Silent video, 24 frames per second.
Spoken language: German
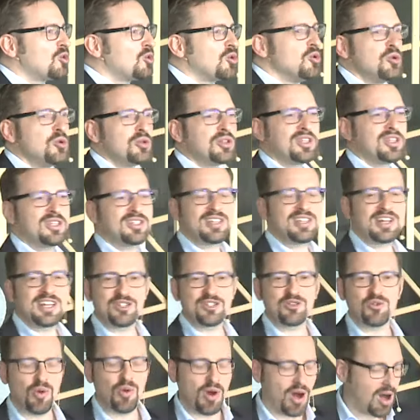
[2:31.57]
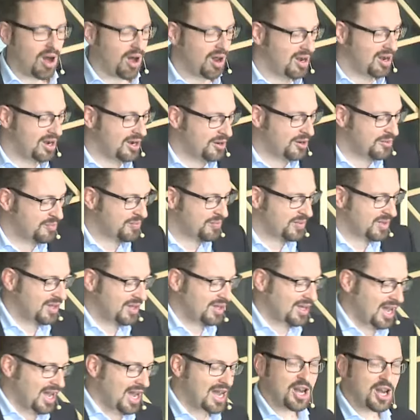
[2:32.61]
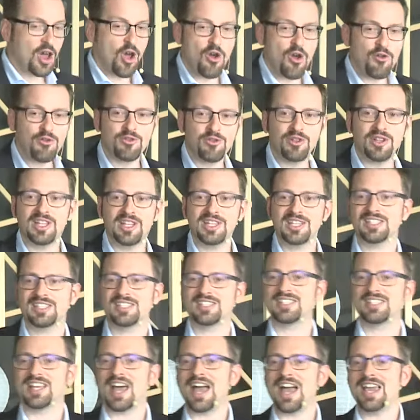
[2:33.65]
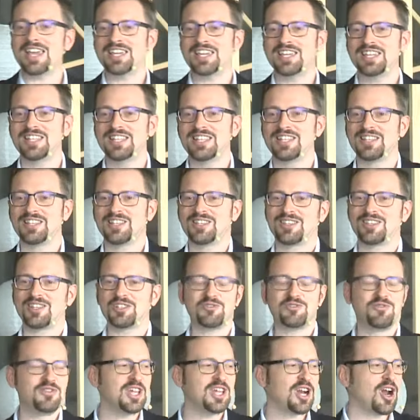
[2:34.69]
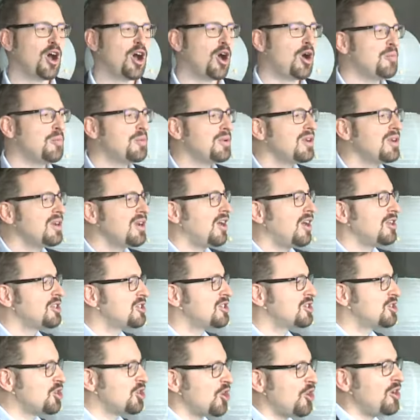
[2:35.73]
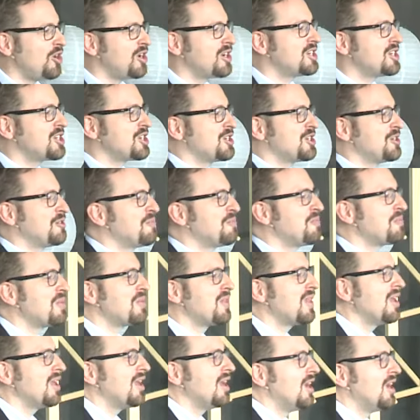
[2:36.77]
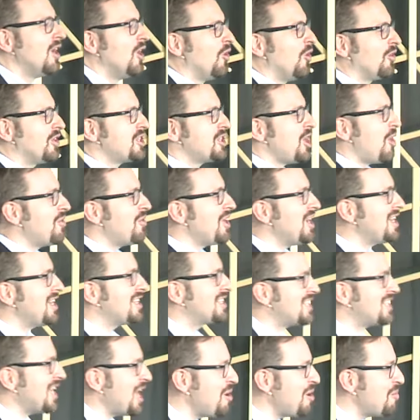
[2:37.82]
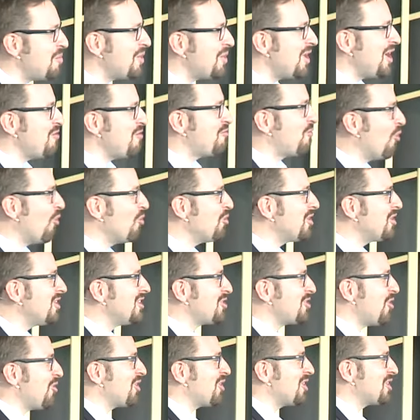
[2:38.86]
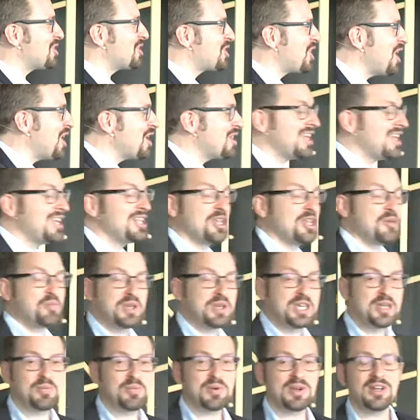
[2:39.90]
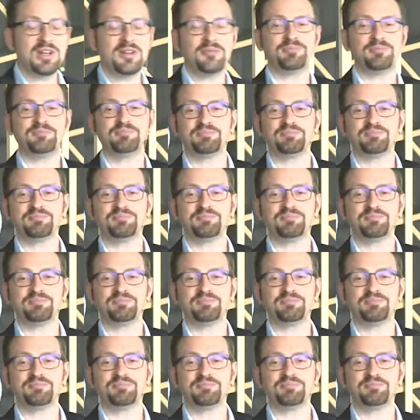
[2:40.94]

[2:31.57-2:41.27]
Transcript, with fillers: gutes Ritual, ein öffentliches Zeichen, das wir haben als Church. Und das haben wir nicht selber erfunden, sondern das steht in der Bibel.